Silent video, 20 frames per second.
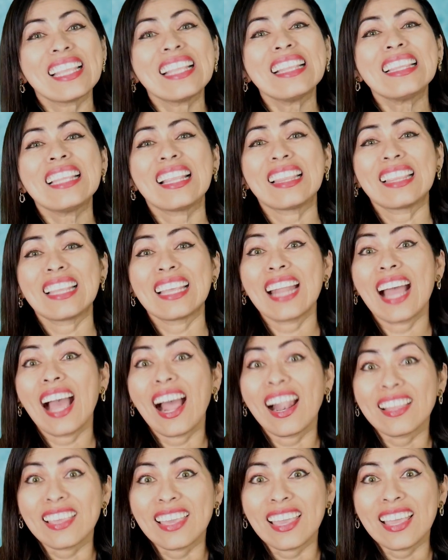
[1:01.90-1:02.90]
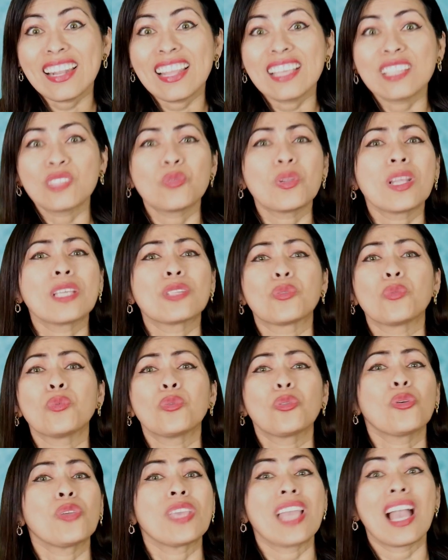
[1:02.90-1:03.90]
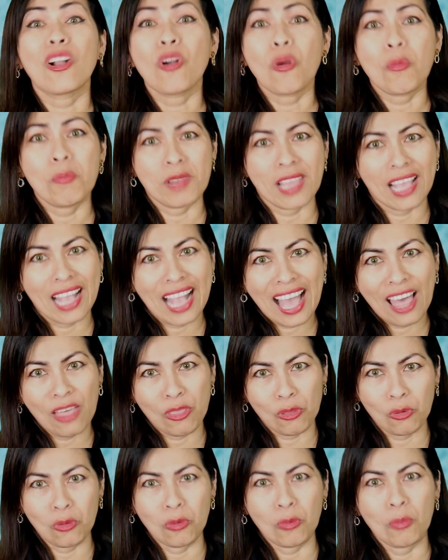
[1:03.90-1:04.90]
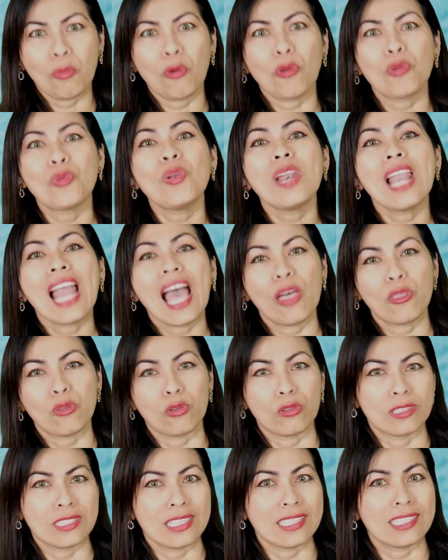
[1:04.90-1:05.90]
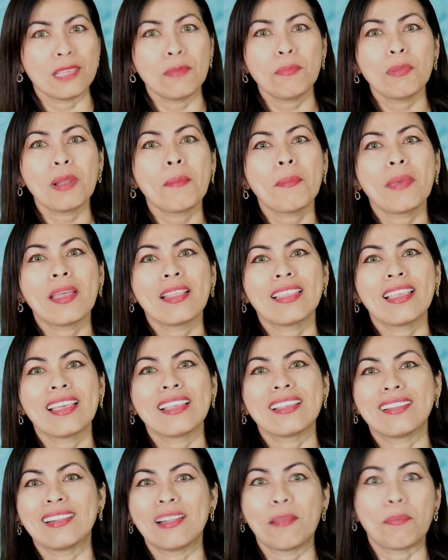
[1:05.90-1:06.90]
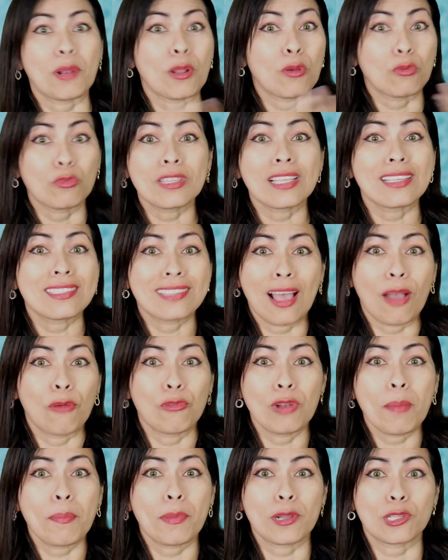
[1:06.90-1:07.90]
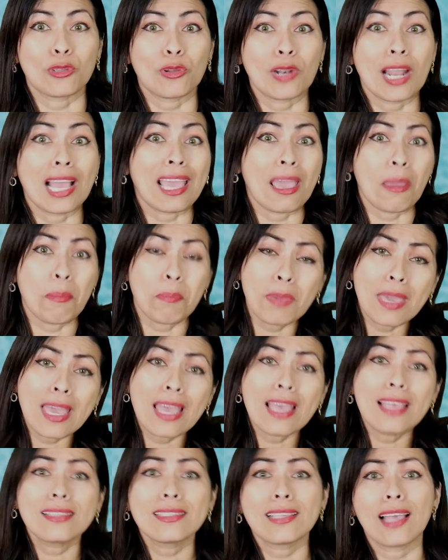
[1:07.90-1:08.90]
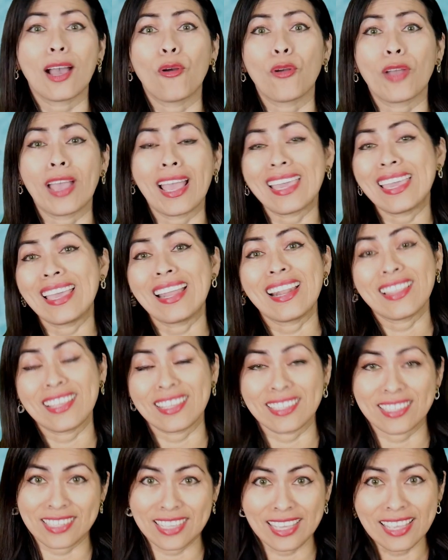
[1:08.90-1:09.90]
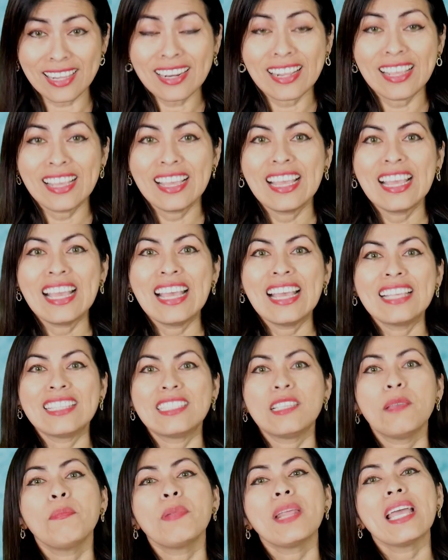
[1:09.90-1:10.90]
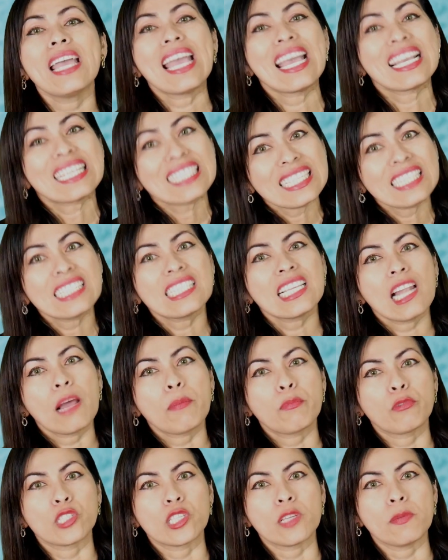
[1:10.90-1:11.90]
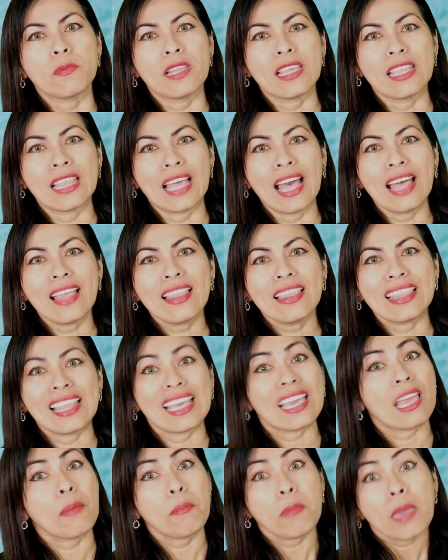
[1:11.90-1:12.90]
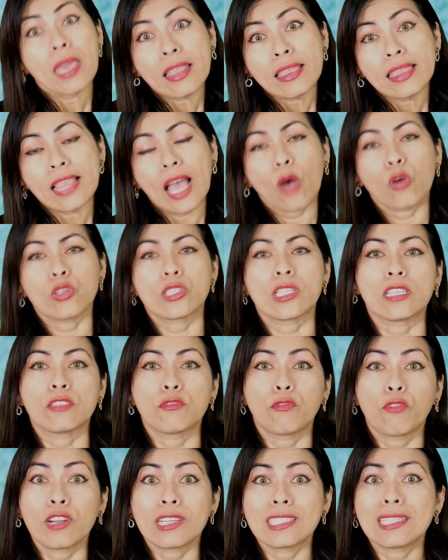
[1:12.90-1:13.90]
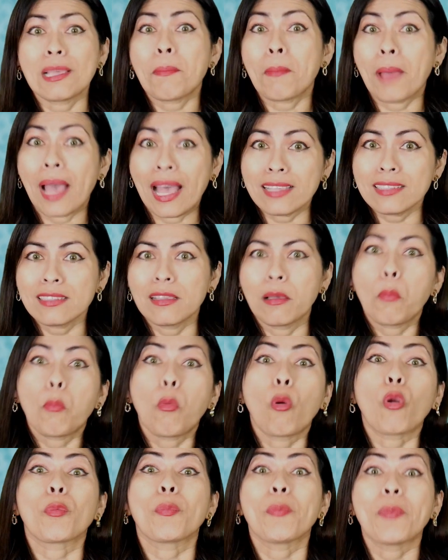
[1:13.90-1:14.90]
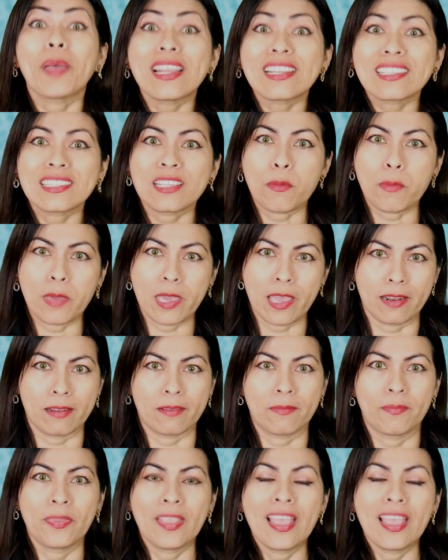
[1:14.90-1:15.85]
de entender a alguien es un asunto ya complicado. Por un lado, si simplemente le preguntas a una persona qué piensa o qué quiere decir, siempre existe la posibilidad de que mienta o se esfuerce más por verse bien.